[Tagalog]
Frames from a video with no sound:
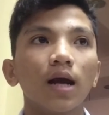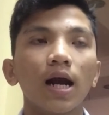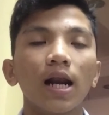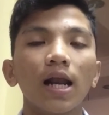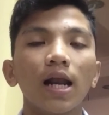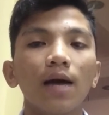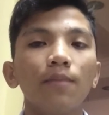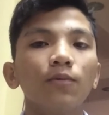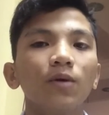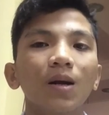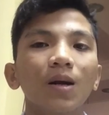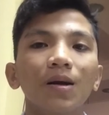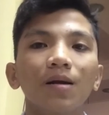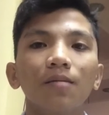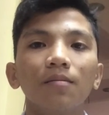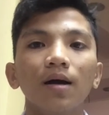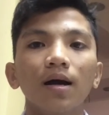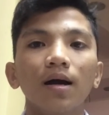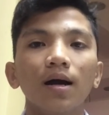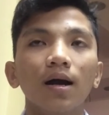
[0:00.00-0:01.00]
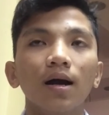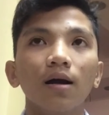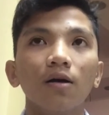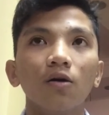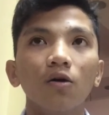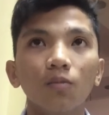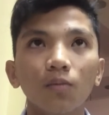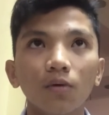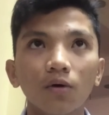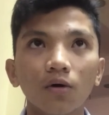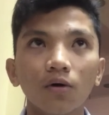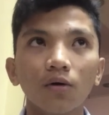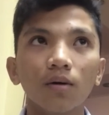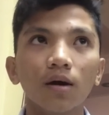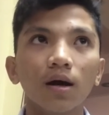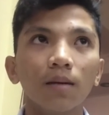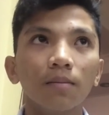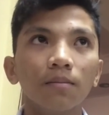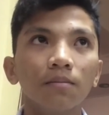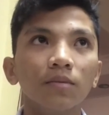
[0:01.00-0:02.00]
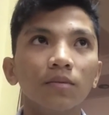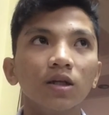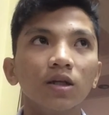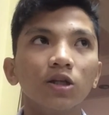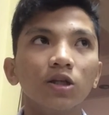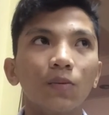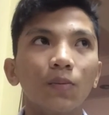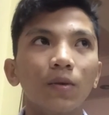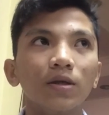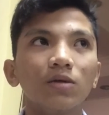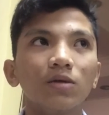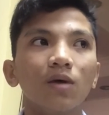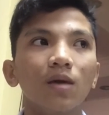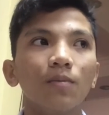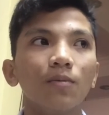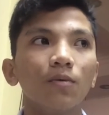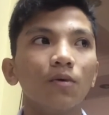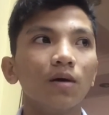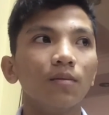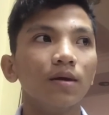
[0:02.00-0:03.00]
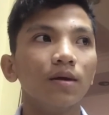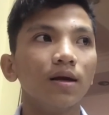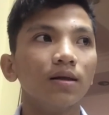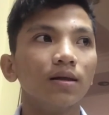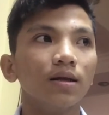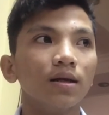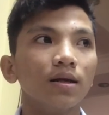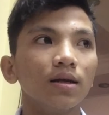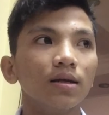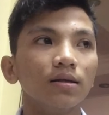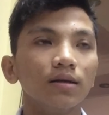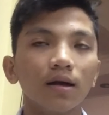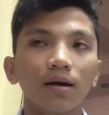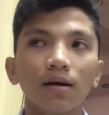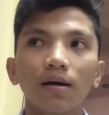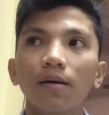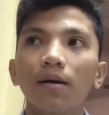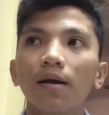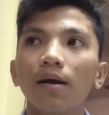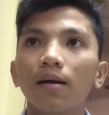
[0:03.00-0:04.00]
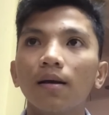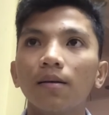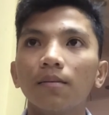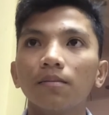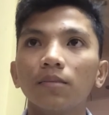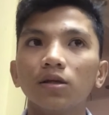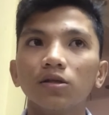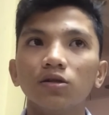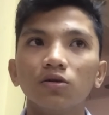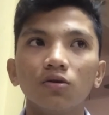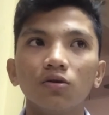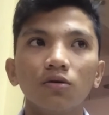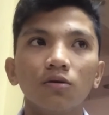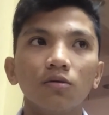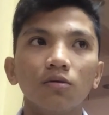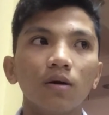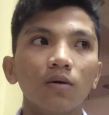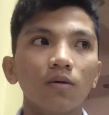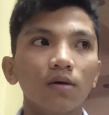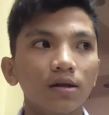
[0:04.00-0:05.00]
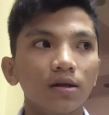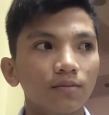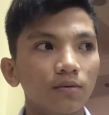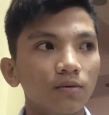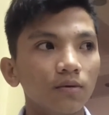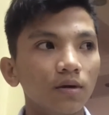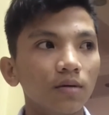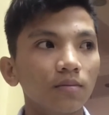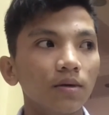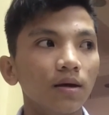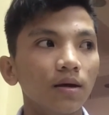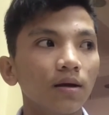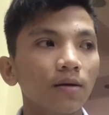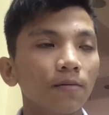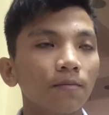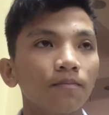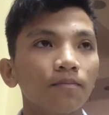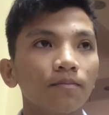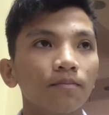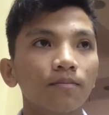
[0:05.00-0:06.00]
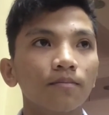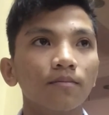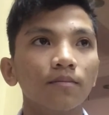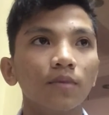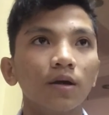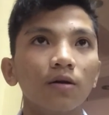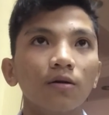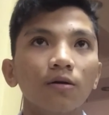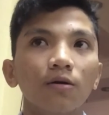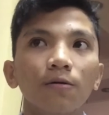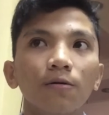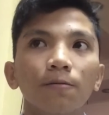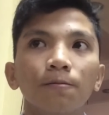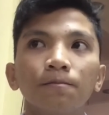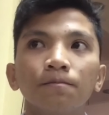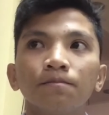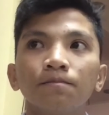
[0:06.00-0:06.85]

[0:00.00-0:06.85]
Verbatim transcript: kailangan po namin ng maaga. Opo, um, medyo pasaway po kami at Risha. Medyo makulit po kami. Pero